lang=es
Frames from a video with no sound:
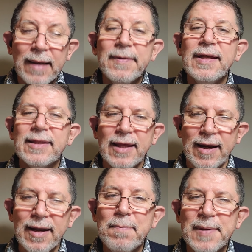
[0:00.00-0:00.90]
vida
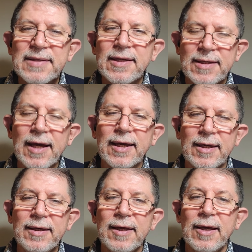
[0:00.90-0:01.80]
eterna empieza ya
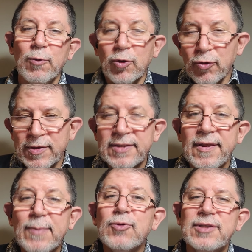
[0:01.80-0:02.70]
aquí, cuando nos
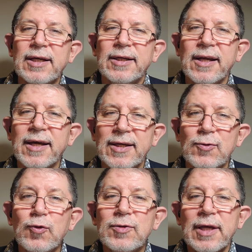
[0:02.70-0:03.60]
decidimos en creer en
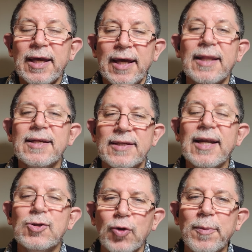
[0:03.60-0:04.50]
Jesús, en hacer
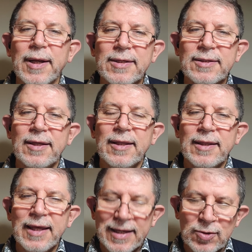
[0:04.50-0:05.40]
las obras
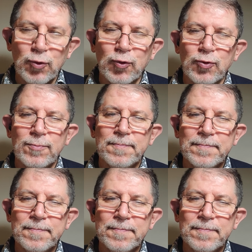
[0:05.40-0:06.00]
de Jesús.